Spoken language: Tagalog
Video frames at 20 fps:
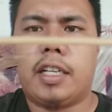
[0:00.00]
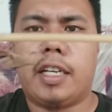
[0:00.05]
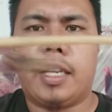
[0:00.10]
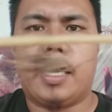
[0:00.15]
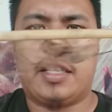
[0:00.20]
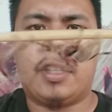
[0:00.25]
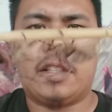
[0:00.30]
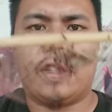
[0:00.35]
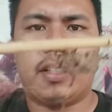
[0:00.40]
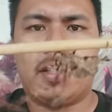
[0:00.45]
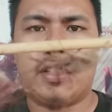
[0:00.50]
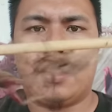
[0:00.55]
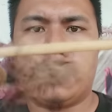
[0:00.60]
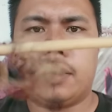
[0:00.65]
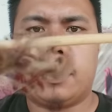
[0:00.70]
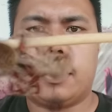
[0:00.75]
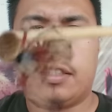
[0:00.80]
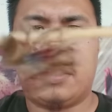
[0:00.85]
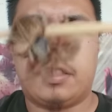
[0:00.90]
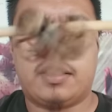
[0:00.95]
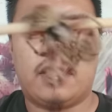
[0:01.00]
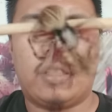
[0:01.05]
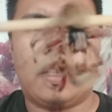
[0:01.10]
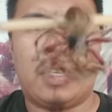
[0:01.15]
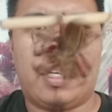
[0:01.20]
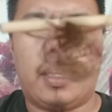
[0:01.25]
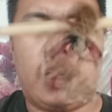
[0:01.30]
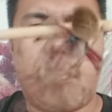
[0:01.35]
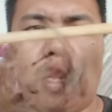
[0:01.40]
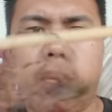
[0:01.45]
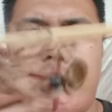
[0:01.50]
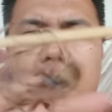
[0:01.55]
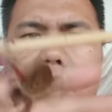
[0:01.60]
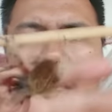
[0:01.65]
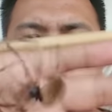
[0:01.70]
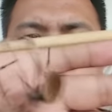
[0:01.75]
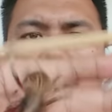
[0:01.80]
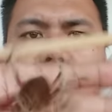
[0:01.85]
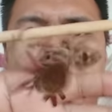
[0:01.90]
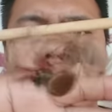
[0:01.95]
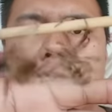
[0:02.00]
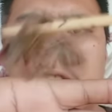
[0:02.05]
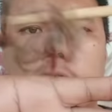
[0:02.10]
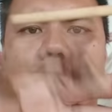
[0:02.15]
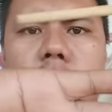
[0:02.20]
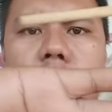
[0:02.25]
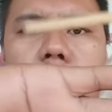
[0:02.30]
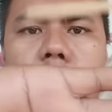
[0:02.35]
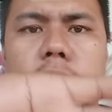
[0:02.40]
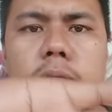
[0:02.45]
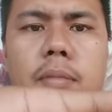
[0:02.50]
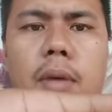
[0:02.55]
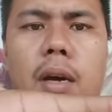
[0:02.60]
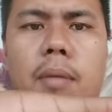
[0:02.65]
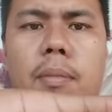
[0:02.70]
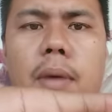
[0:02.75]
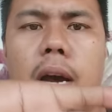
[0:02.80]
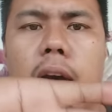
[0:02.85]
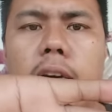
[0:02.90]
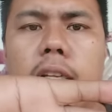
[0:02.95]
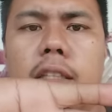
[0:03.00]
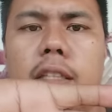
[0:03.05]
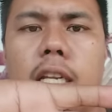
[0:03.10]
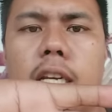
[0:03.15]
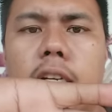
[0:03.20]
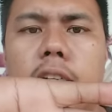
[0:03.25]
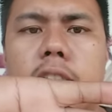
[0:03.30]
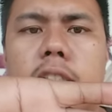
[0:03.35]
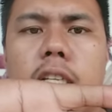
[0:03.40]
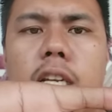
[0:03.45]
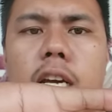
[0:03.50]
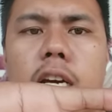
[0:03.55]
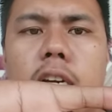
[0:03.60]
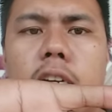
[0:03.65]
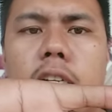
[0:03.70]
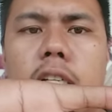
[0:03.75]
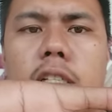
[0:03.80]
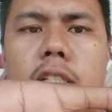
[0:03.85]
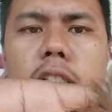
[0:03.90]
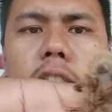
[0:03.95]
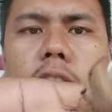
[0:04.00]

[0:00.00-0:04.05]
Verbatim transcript: Ayan. Ayan na. Bakbakan talaga sila. Oh.